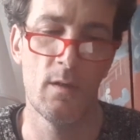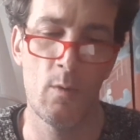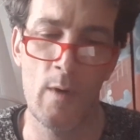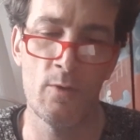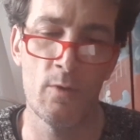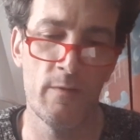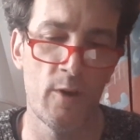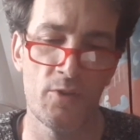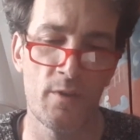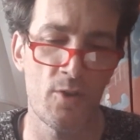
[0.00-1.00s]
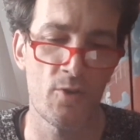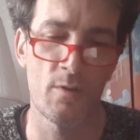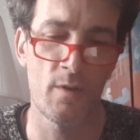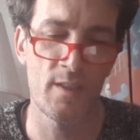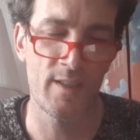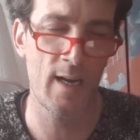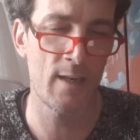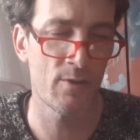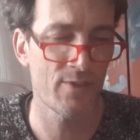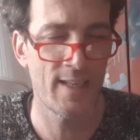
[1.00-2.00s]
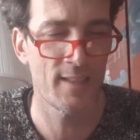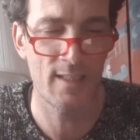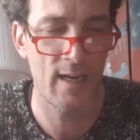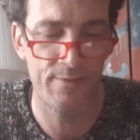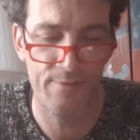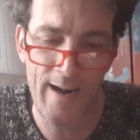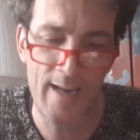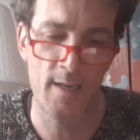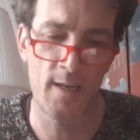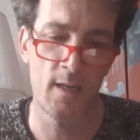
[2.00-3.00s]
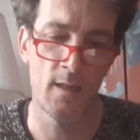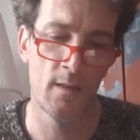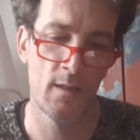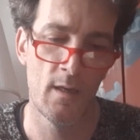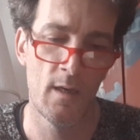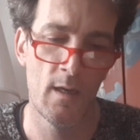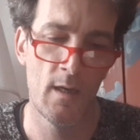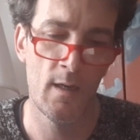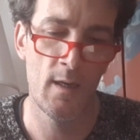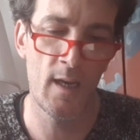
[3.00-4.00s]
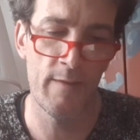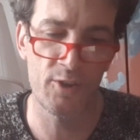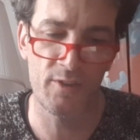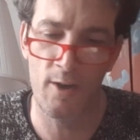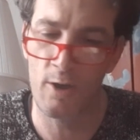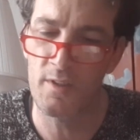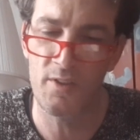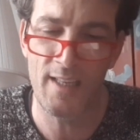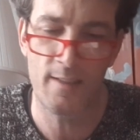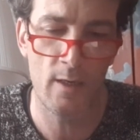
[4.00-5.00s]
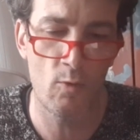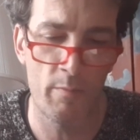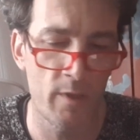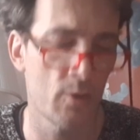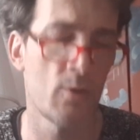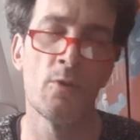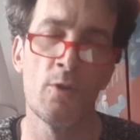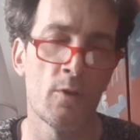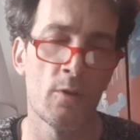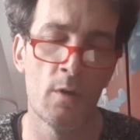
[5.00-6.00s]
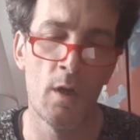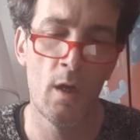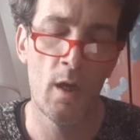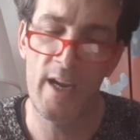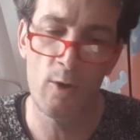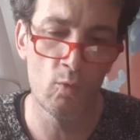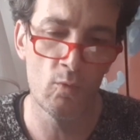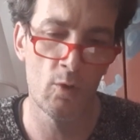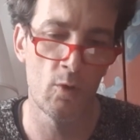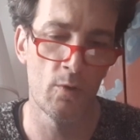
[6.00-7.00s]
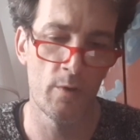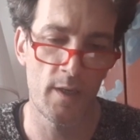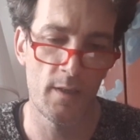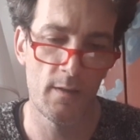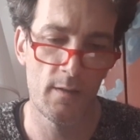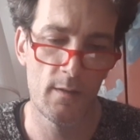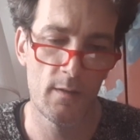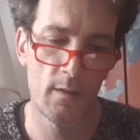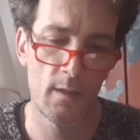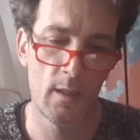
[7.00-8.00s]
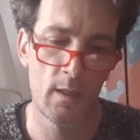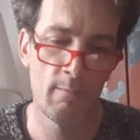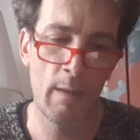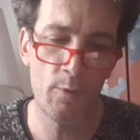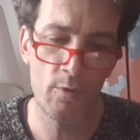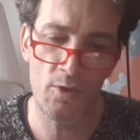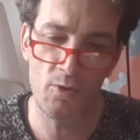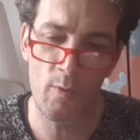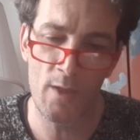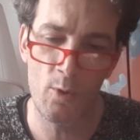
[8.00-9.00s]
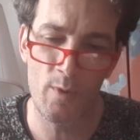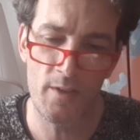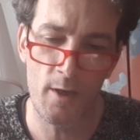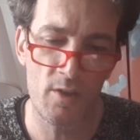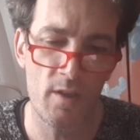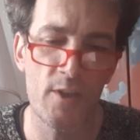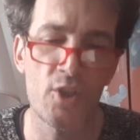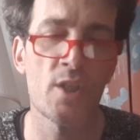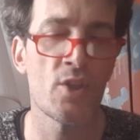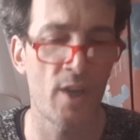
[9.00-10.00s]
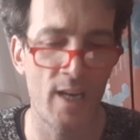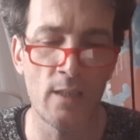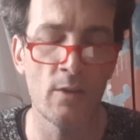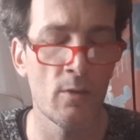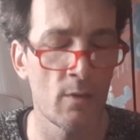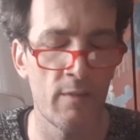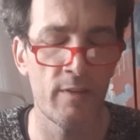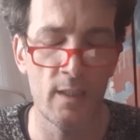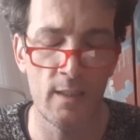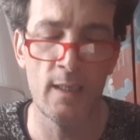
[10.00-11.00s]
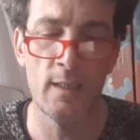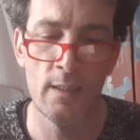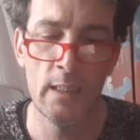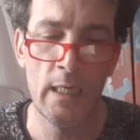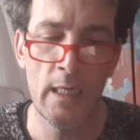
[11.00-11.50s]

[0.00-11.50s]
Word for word: quando i vostri giorni saranno senza affanni e le vostre notti senza un bisogno e un dolore, ma piuttosto quando queste cose vi cingeranno la vita